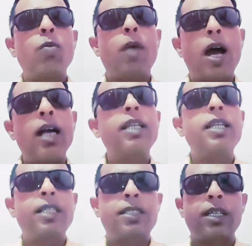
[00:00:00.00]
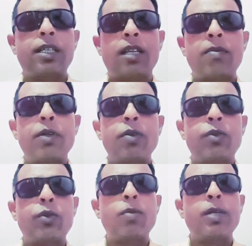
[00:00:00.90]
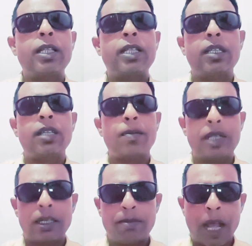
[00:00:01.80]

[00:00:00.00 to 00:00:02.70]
वो भागने के चक्कर में उसको मैंने देखा अपनी